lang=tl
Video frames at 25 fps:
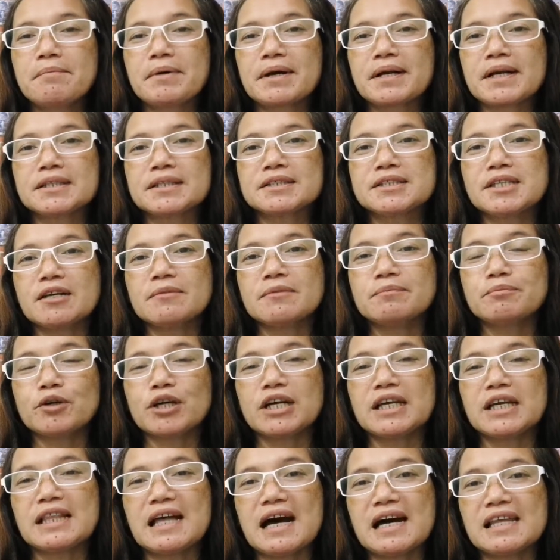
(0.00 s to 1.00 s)
para dyan po
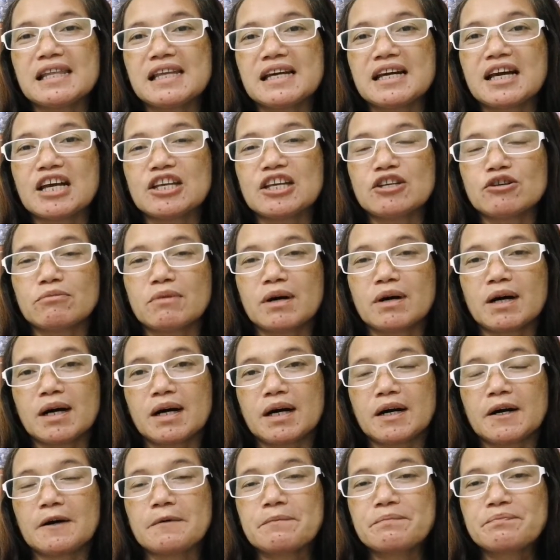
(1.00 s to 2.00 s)
ilalagay yung
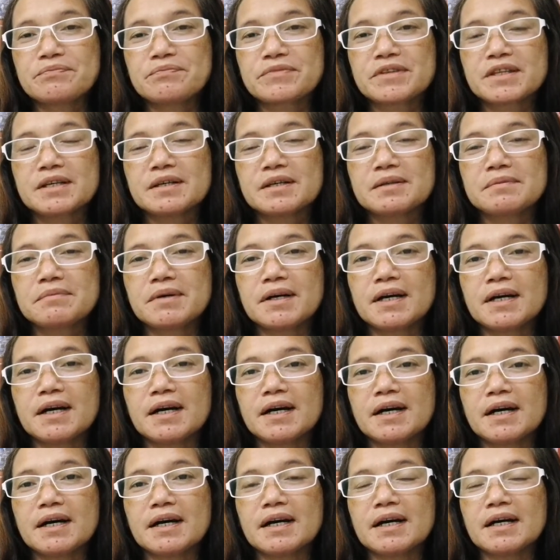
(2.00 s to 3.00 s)
mga
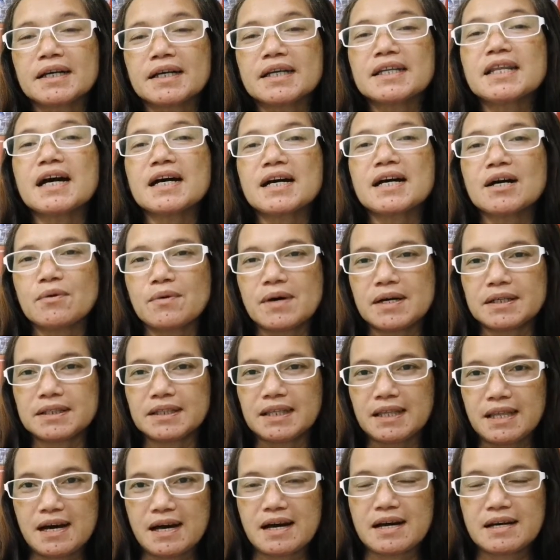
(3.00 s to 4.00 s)
mga ginagawa
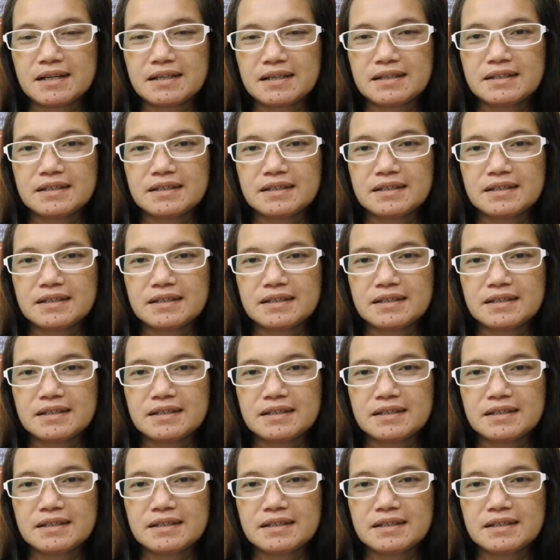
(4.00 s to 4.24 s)
nila.